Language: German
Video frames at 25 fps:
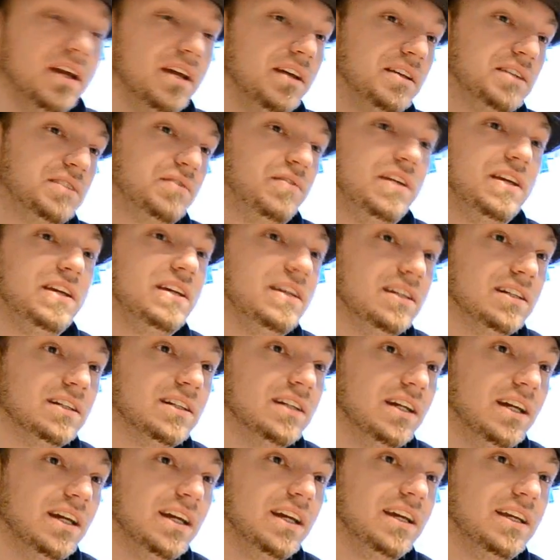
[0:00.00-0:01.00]

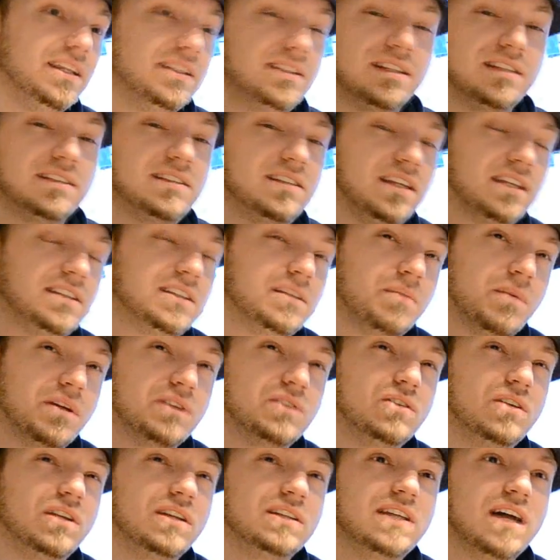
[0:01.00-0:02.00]
Deswegen ist es jetzt immer
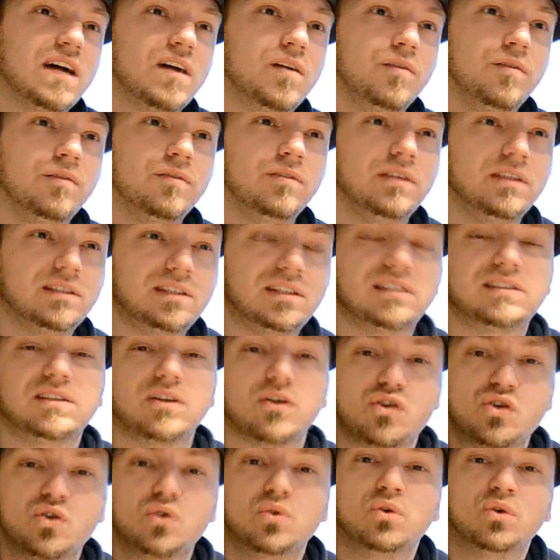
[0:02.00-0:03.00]
so eine Sache, ist es
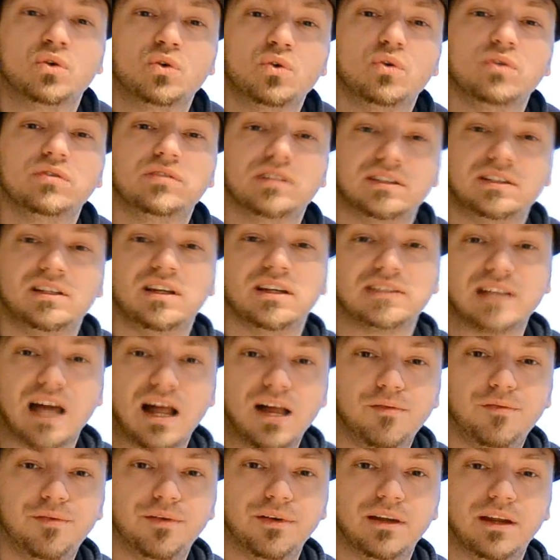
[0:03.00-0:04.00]
ja schön und gut, dass sie das
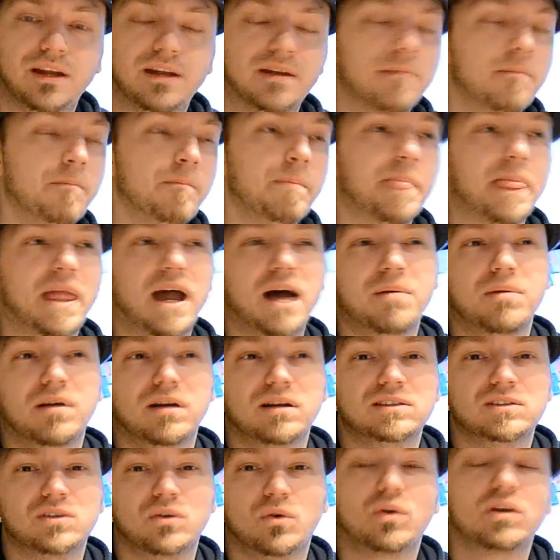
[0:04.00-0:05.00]
Alpha nennen,
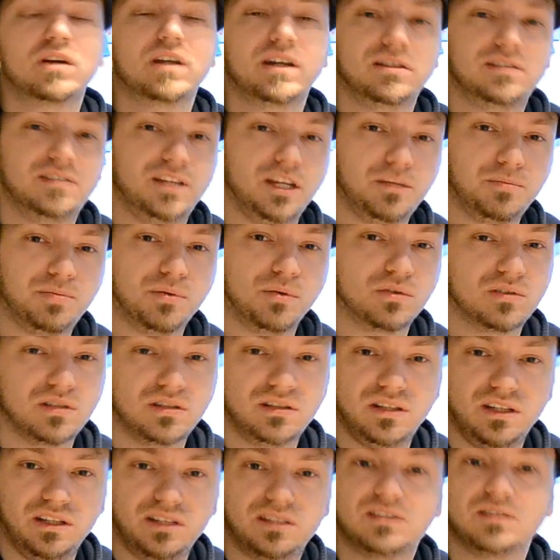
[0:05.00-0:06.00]
aber so Kritikpunkte,
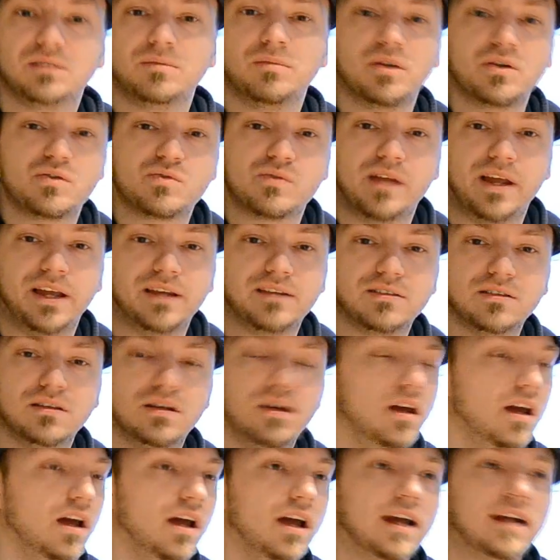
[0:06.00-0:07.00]
die ich zum Beispiel hätte,